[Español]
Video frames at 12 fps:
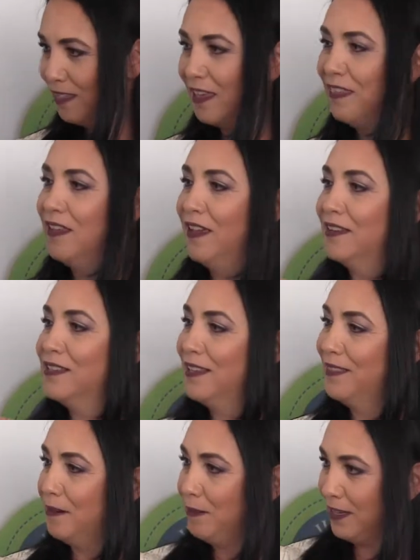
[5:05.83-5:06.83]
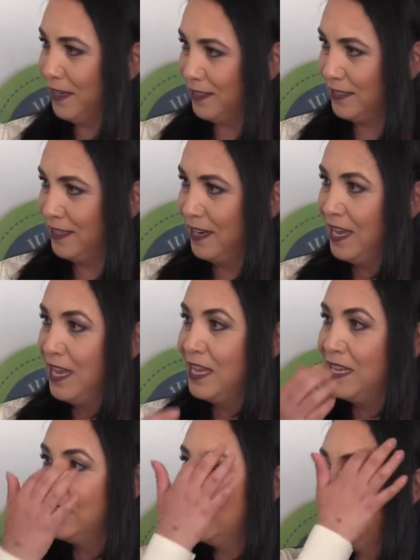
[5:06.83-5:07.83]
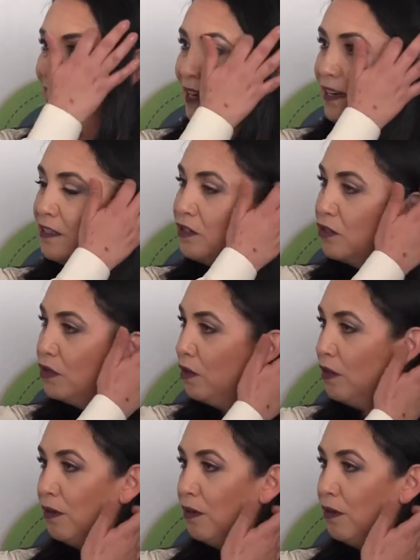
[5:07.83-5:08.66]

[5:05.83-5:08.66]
Dedicarse a trabajar. Ya el resto,